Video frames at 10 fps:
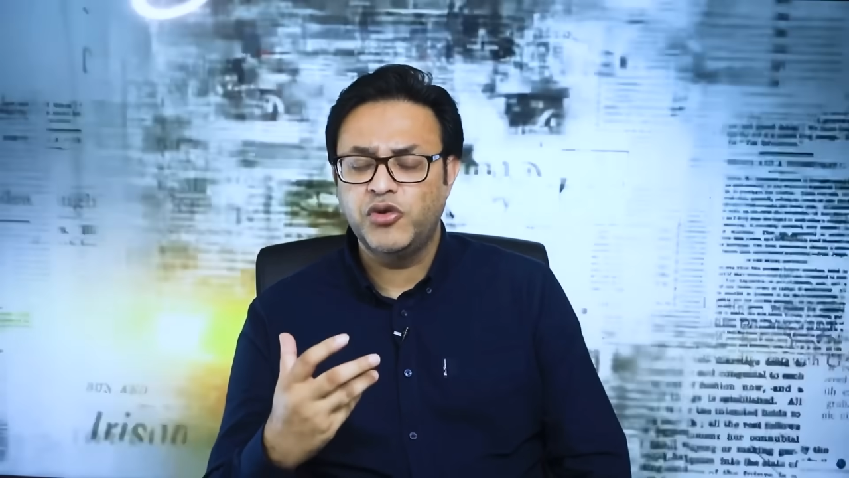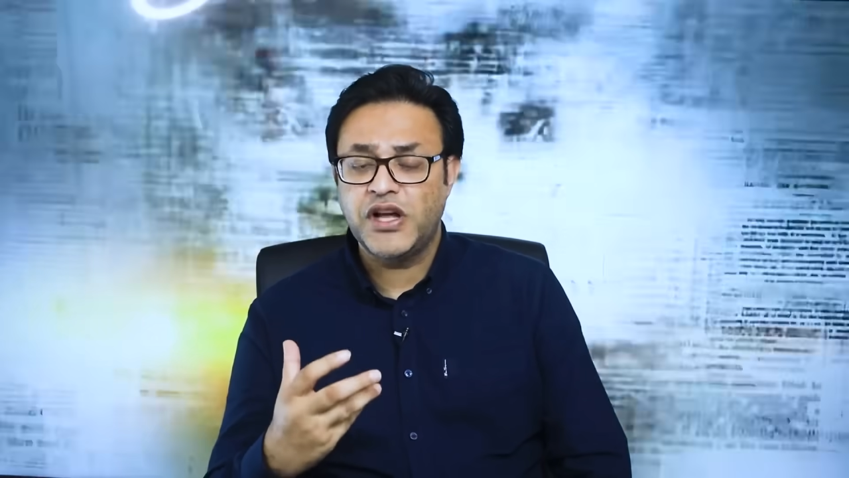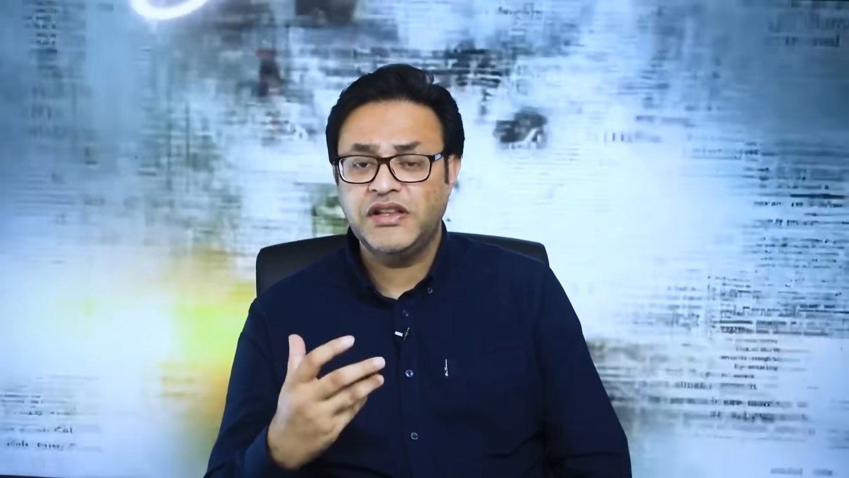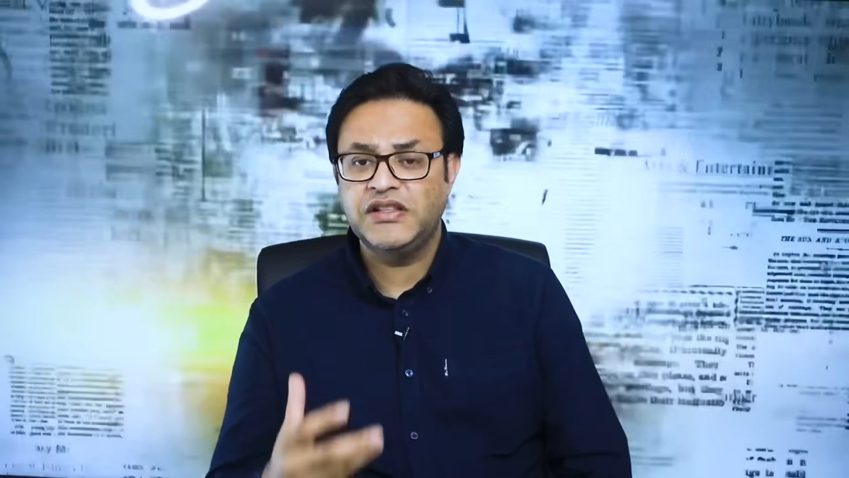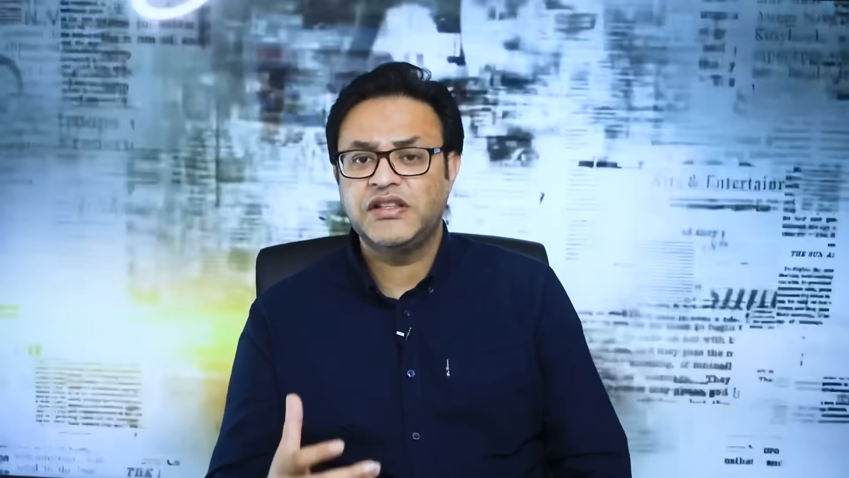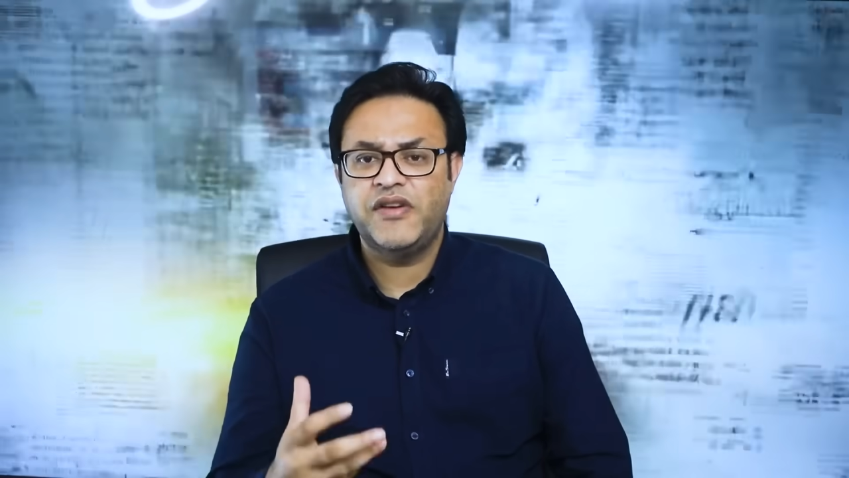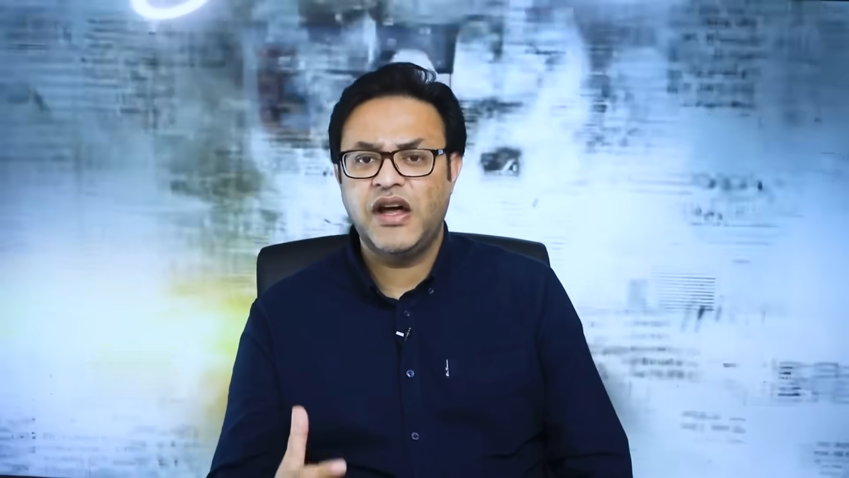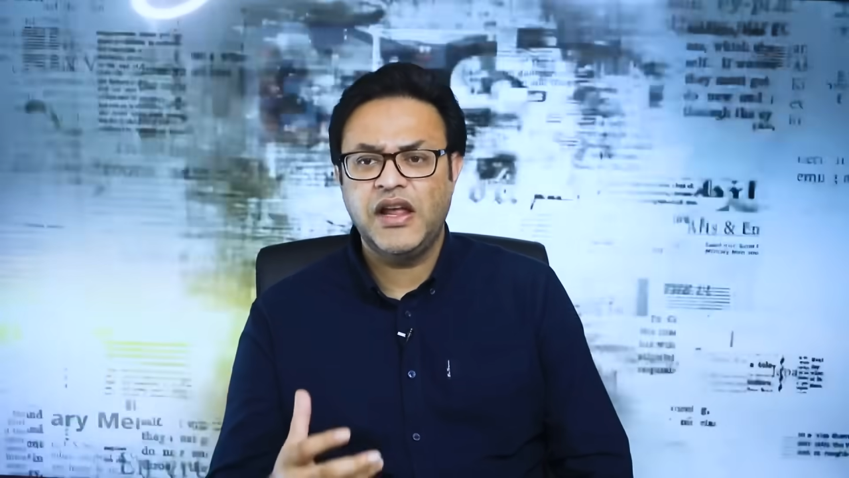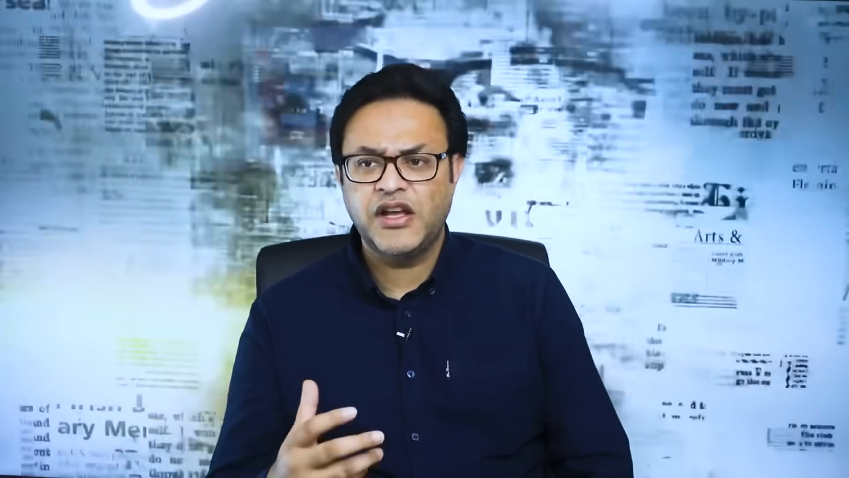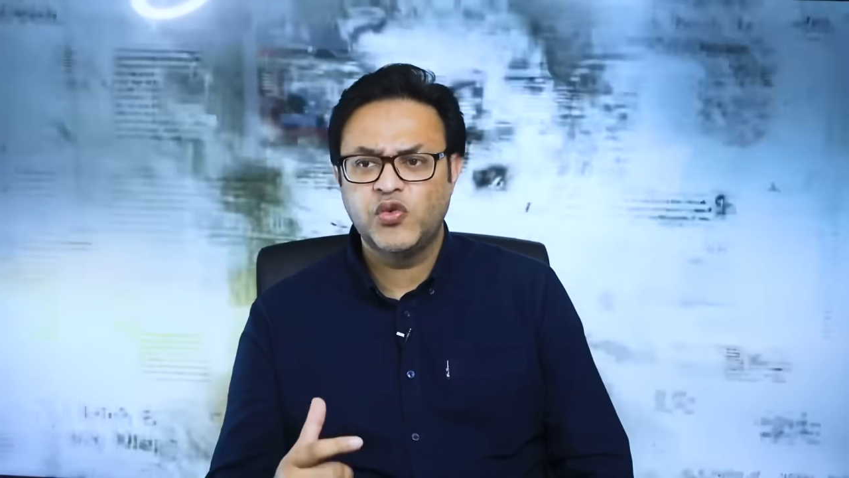बुनियादी
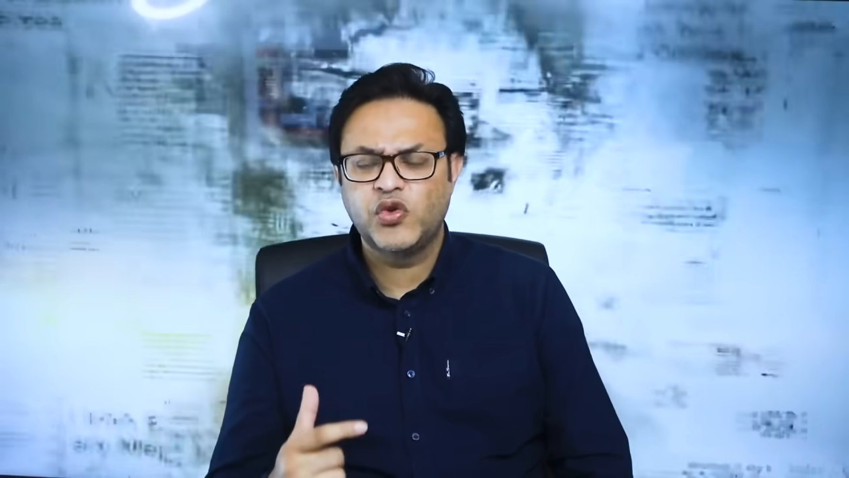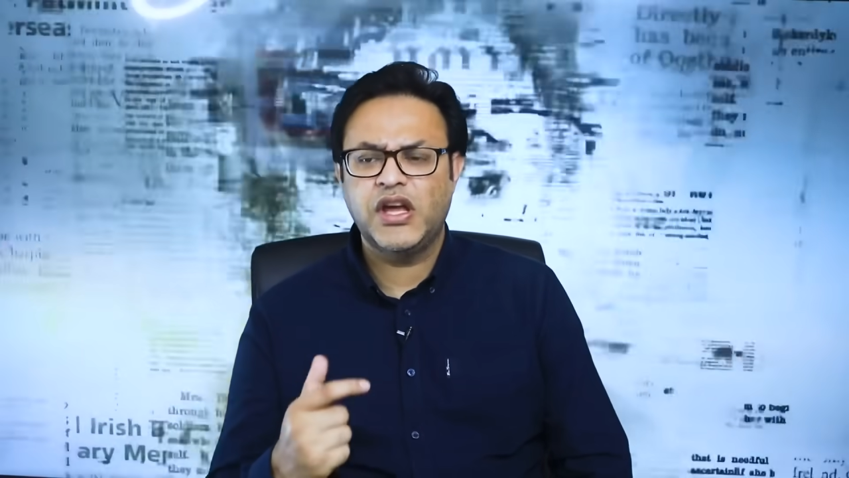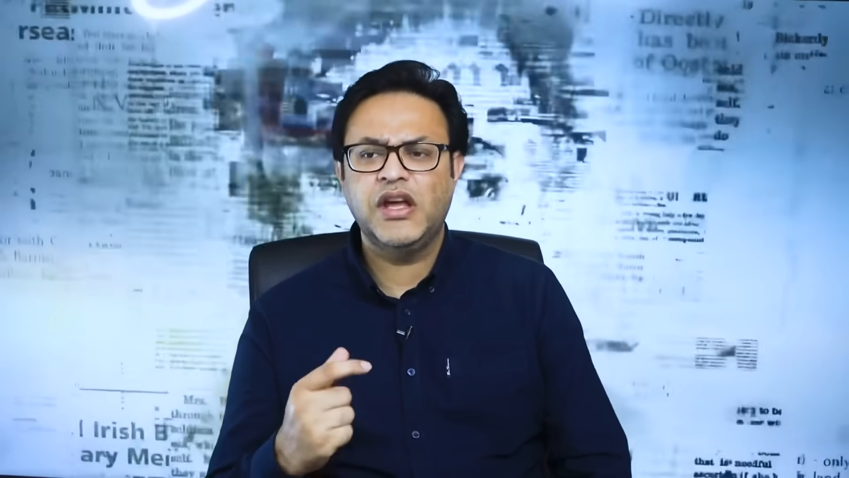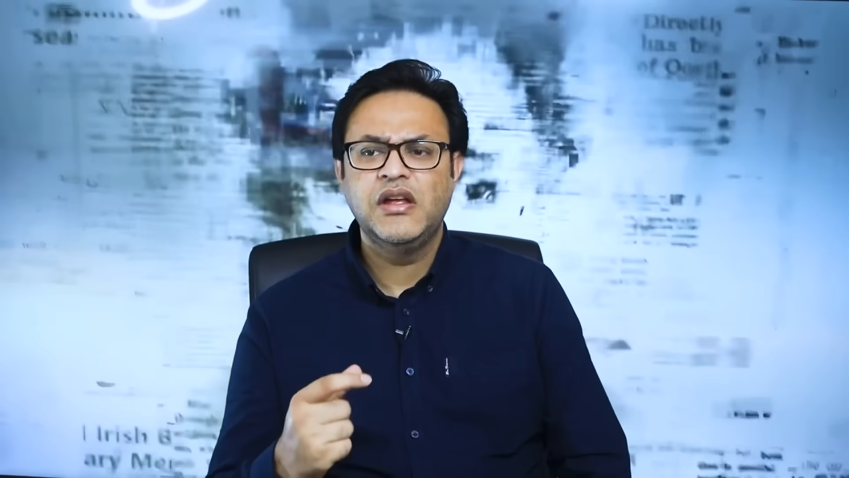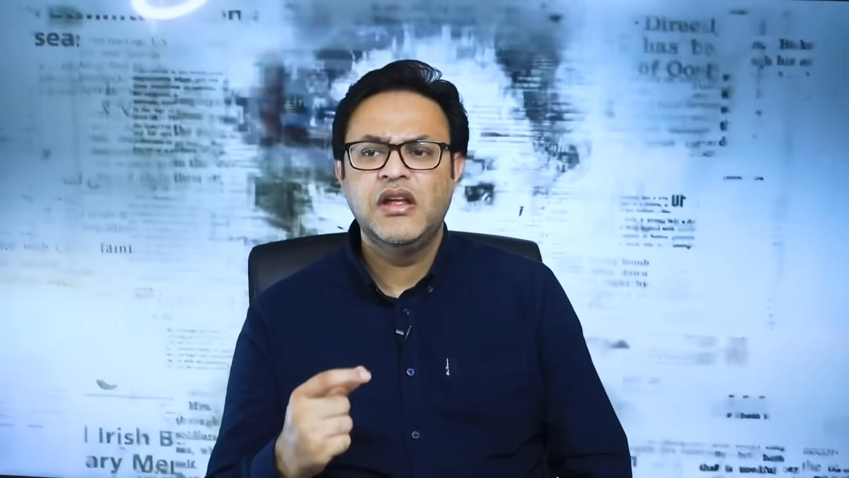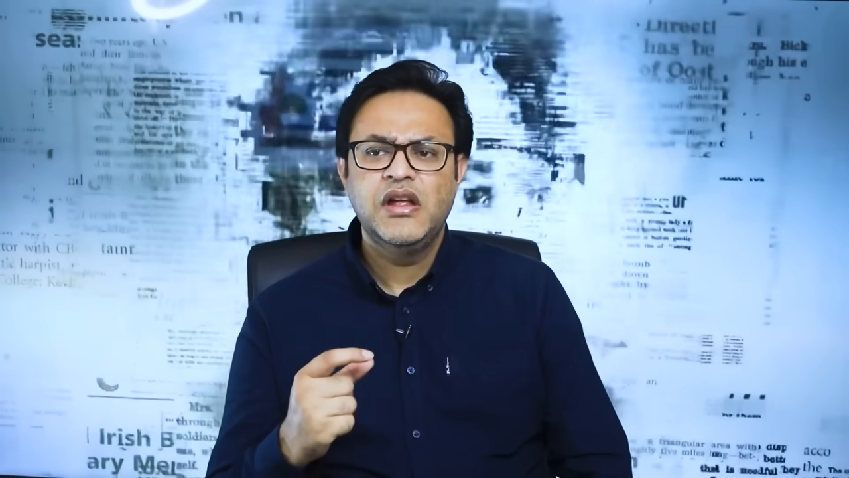सवाल है क्योंकि